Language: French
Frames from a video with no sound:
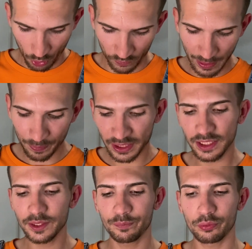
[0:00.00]
On a
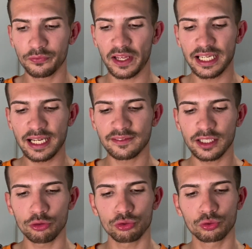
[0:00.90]
pris pour faire les
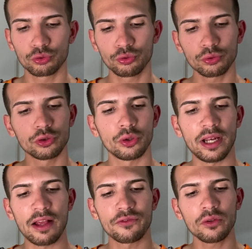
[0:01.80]
lasagnes du coup de
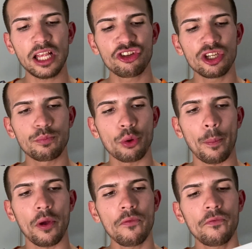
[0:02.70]
la viande hachée
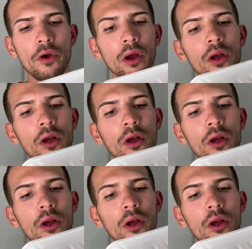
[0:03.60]
pure bœuf,